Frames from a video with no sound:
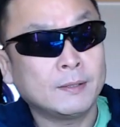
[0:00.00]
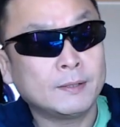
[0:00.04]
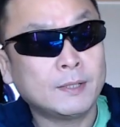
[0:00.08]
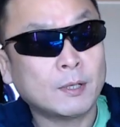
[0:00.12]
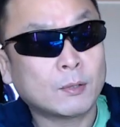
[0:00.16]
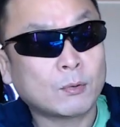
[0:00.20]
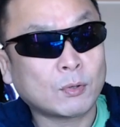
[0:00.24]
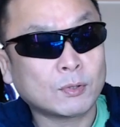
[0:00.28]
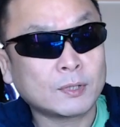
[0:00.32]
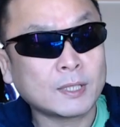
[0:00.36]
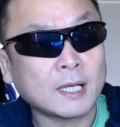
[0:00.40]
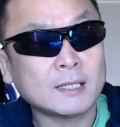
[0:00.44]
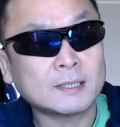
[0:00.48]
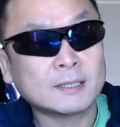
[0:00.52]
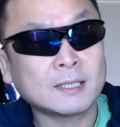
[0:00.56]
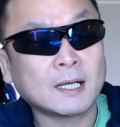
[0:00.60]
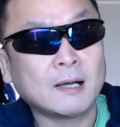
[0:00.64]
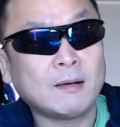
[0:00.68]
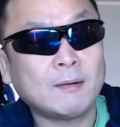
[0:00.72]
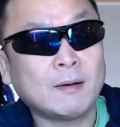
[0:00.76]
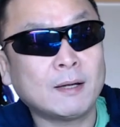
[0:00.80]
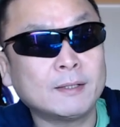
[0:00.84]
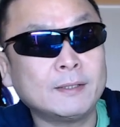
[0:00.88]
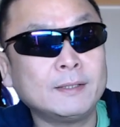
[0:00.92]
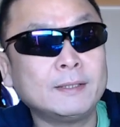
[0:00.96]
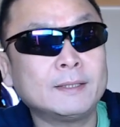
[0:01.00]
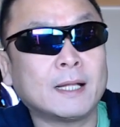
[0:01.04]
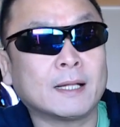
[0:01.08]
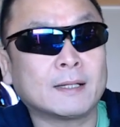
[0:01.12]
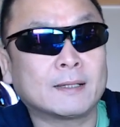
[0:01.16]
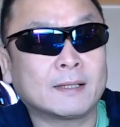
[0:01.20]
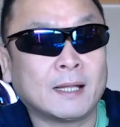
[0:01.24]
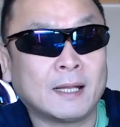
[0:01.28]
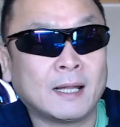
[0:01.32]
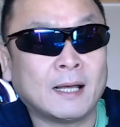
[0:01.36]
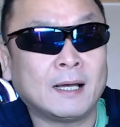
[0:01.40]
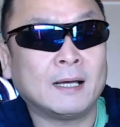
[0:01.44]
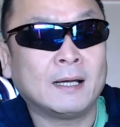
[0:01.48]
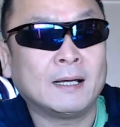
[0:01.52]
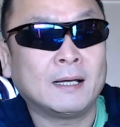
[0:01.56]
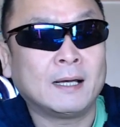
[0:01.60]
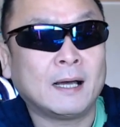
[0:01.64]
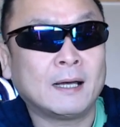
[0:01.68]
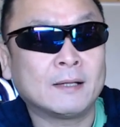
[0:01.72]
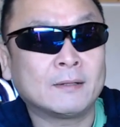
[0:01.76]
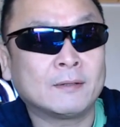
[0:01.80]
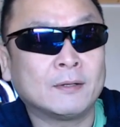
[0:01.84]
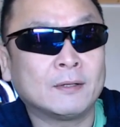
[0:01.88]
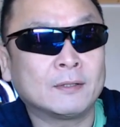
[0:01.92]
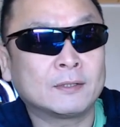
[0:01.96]
で個体差が悪いんだったら
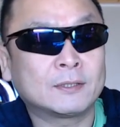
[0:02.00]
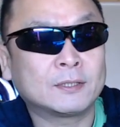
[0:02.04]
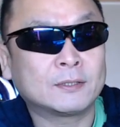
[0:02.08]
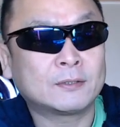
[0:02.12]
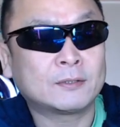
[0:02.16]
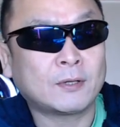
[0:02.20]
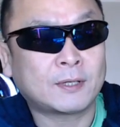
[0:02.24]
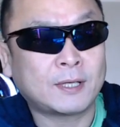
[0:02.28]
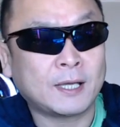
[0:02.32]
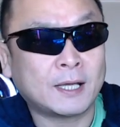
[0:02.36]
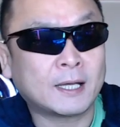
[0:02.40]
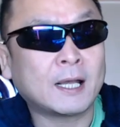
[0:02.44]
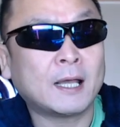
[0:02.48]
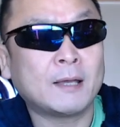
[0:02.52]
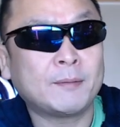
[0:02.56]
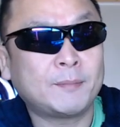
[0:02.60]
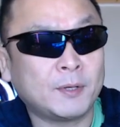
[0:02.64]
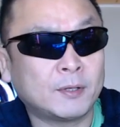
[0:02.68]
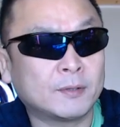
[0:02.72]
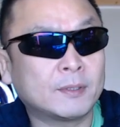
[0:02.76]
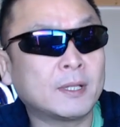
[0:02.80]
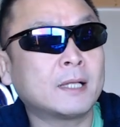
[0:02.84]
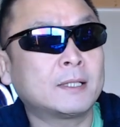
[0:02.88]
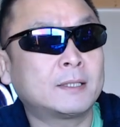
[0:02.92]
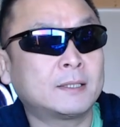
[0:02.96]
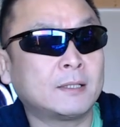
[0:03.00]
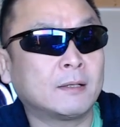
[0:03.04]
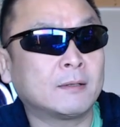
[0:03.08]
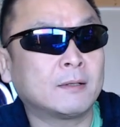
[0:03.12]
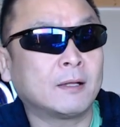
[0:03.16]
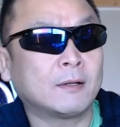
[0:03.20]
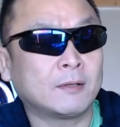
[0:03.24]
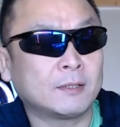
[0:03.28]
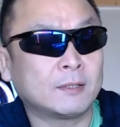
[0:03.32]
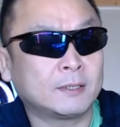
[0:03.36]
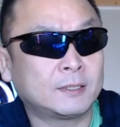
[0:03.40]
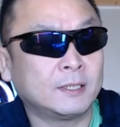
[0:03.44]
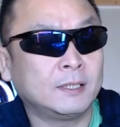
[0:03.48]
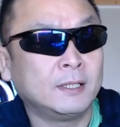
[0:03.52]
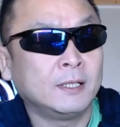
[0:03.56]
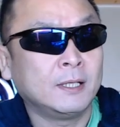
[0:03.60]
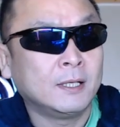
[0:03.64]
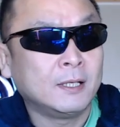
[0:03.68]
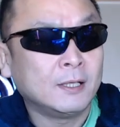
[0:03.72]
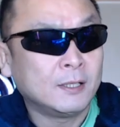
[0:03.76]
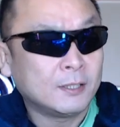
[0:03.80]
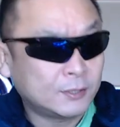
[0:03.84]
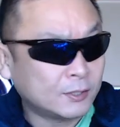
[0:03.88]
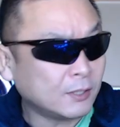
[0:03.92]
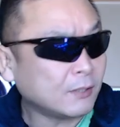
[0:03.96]
あのずっと県外病になっちゃうだろうし
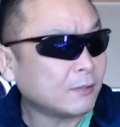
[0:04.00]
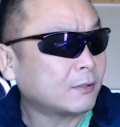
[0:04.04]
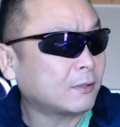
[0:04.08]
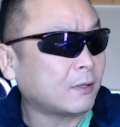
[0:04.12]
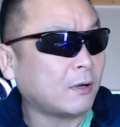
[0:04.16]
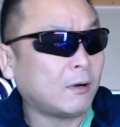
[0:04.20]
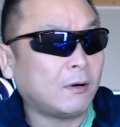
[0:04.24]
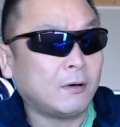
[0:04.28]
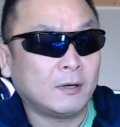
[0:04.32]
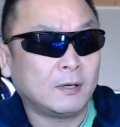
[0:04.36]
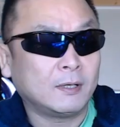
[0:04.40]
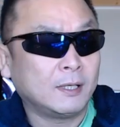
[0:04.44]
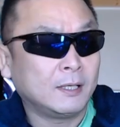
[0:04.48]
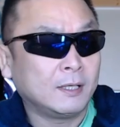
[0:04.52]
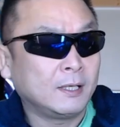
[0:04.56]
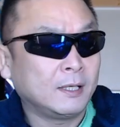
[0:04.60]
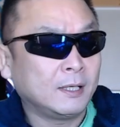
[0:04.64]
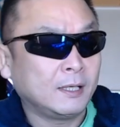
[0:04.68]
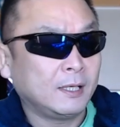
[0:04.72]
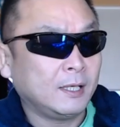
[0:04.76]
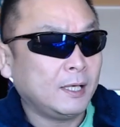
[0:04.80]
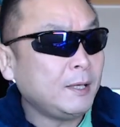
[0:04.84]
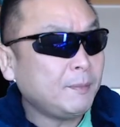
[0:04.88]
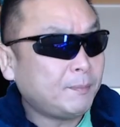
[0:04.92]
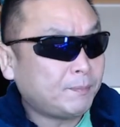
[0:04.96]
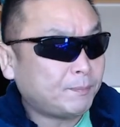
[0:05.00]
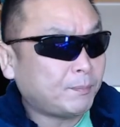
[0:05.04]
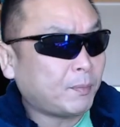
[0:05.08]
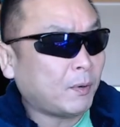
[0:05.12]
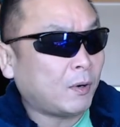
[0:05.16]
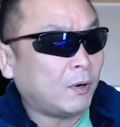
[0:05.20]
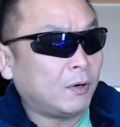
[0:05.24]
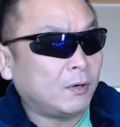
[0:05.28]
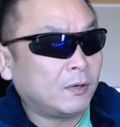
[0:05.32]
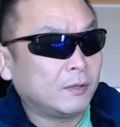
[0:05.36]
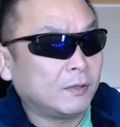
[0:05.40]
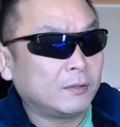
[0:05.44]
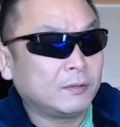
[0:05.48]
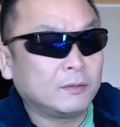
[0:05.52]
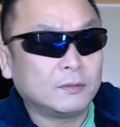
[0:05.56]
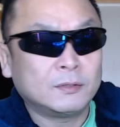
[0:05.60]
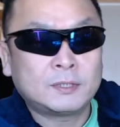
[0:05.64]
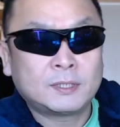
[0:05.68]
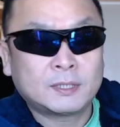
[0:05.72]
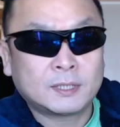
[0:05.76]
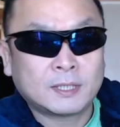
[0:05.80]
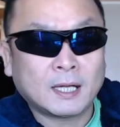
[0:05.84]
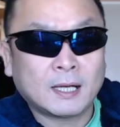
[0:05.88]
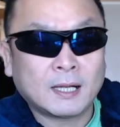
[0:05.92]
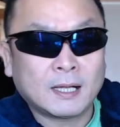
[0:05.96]
ちょっと一歩
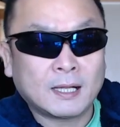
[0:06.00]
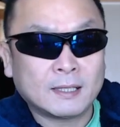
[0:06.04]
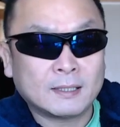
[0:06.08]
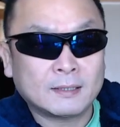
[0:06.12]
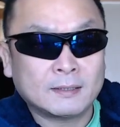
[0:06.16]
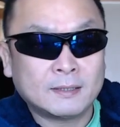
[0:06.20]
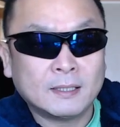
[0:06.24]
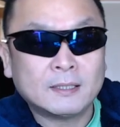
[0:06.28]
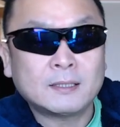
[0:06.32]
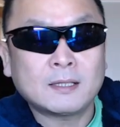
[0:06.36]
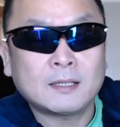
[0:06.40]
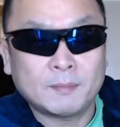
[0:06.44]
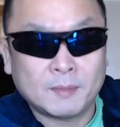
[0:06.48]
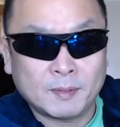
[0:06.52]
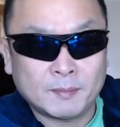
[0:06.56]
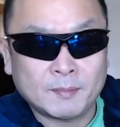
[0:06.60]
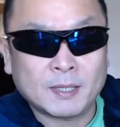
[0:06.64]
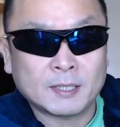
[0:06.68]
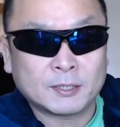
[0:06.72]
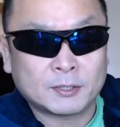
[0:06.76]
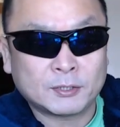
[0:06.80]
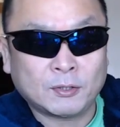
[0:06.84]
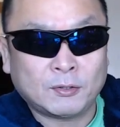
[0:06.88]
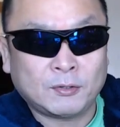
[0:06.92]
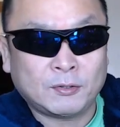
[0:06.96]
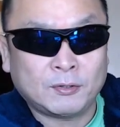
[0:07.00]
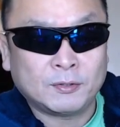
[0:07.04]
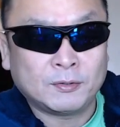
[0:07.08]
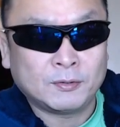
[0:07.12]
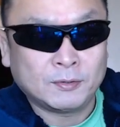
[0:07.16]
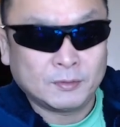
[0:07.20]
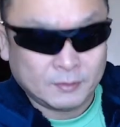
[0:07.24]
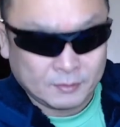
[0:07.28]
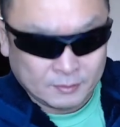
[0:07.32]
内から出てみましょ